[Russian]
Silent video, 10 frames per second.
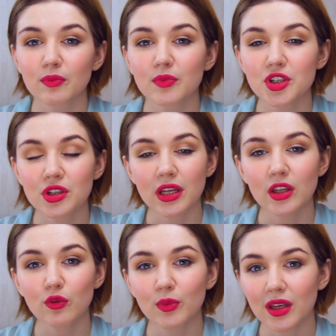
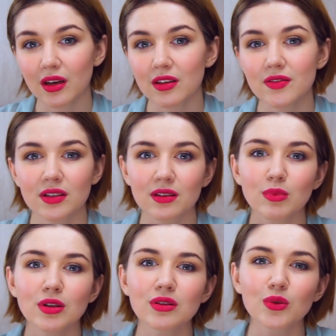Впечатления у меня они всегда
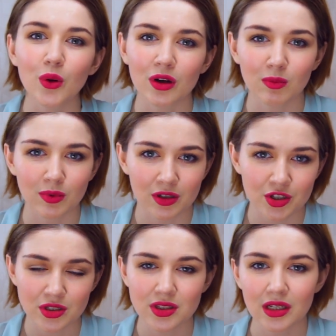были только
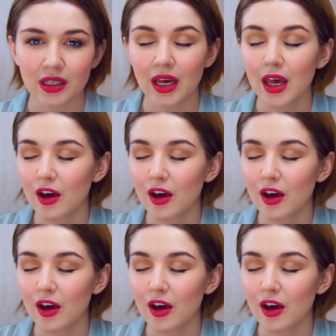положительные.